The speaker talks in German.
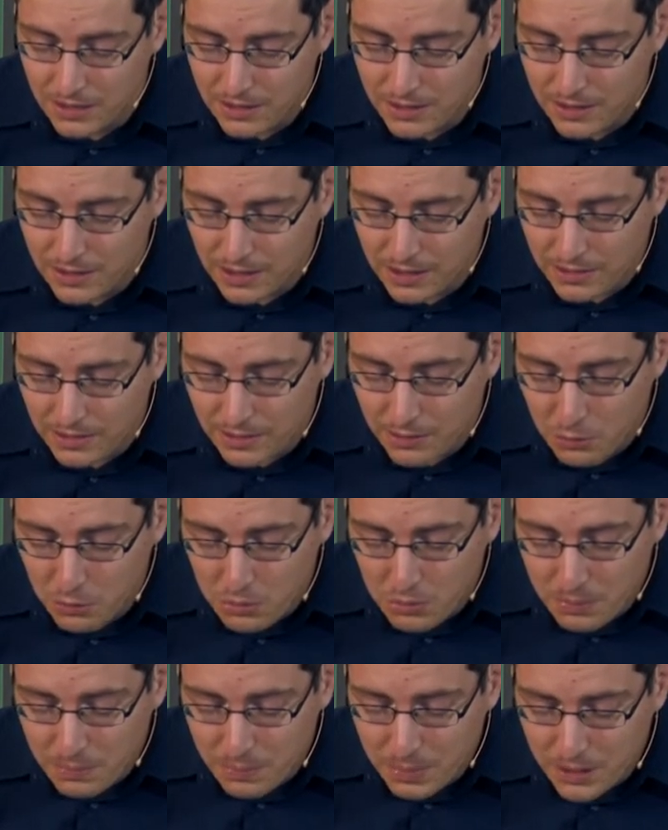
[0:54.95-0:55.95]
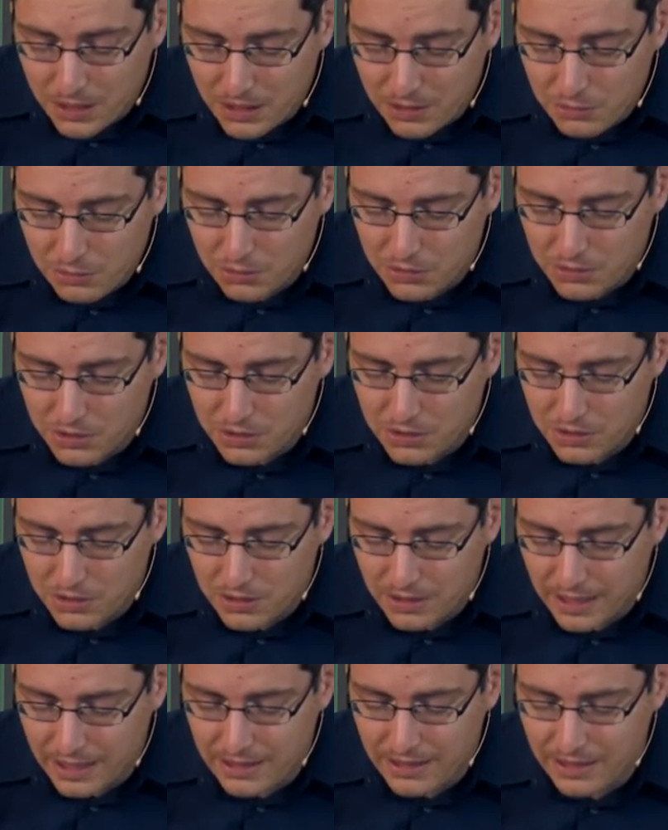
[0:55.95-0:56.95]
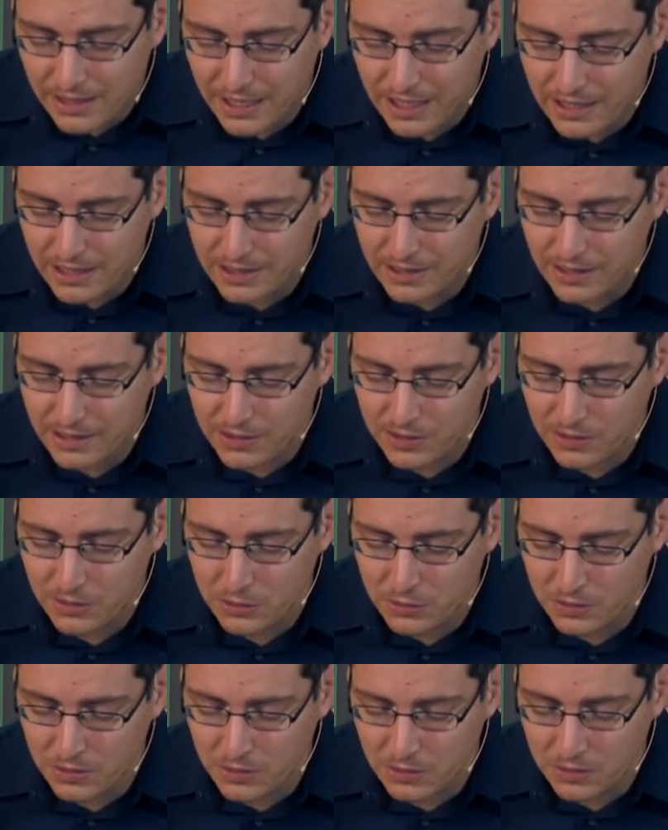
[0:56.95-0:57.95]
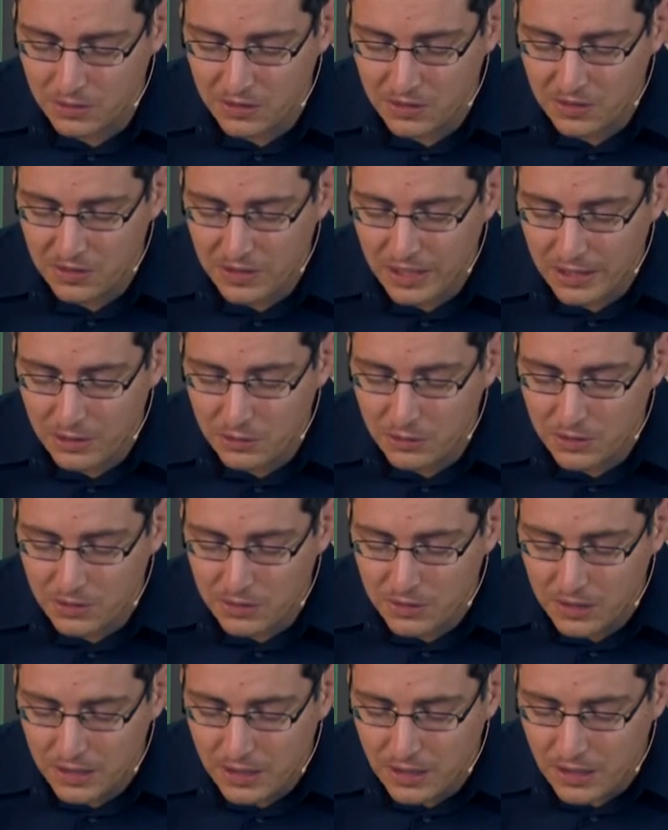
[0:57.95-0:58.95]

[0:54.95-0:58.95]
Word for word: dann sprich du durch deinen Heiligen Geist zu uns und zeig uns,